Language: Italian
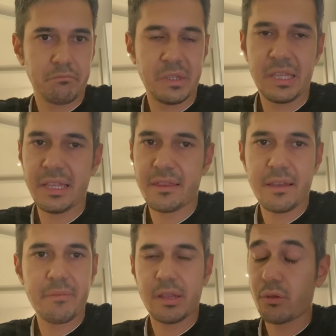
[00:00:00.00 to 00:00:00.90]

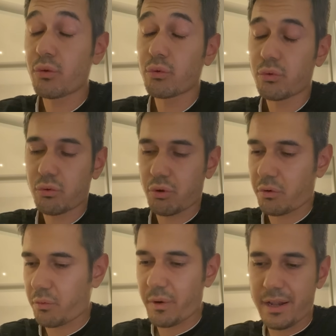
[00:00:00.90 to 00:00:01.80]
ditemi tutto
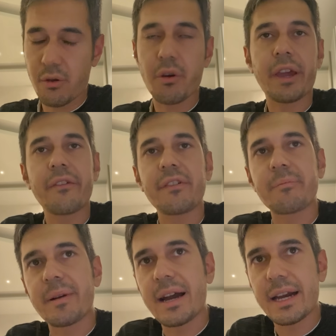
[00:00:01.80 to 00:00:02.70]
quello che vi
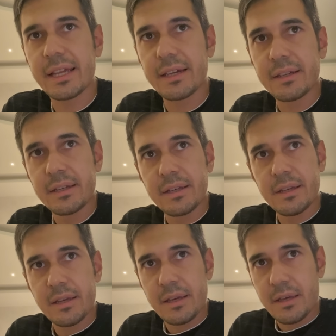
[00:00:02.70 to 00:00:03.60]
pare,
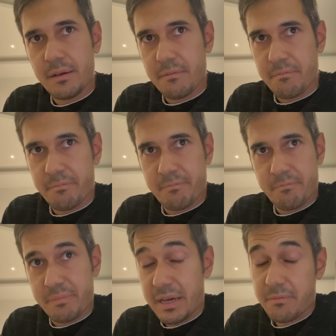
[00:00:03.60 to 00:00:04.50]

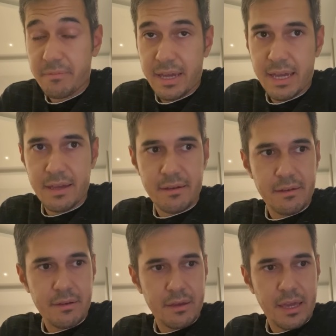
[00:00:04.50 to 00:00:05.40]
per me
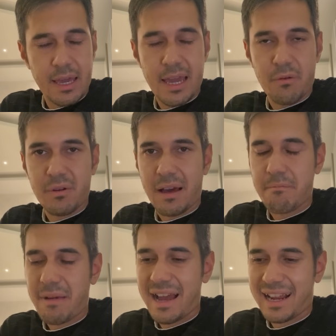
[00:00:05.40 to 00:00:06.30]
è una
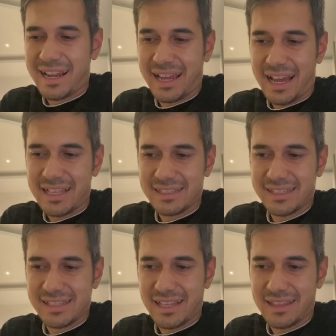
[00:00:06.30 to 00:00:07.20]

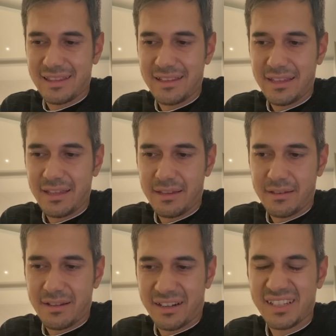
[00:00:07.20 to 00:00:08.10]
mancanza di
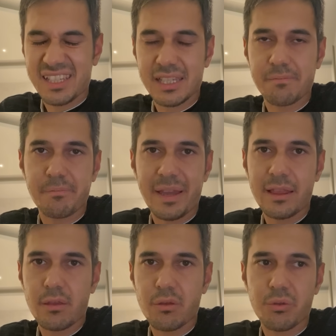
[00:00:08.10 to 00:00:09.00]

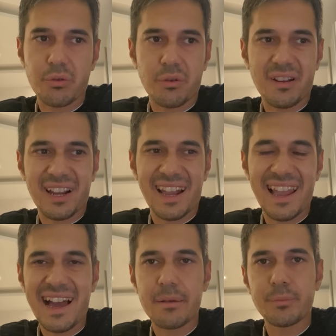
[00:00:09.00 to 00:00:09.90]
rispetto
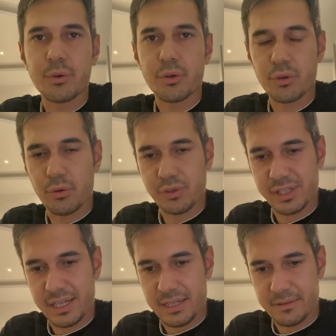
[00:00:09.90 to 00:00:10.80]

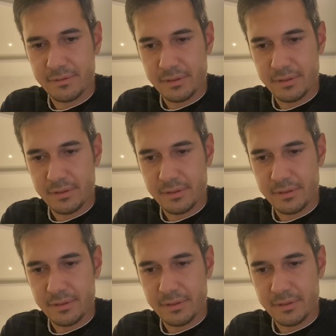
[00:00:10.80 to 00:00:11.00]
clamorosa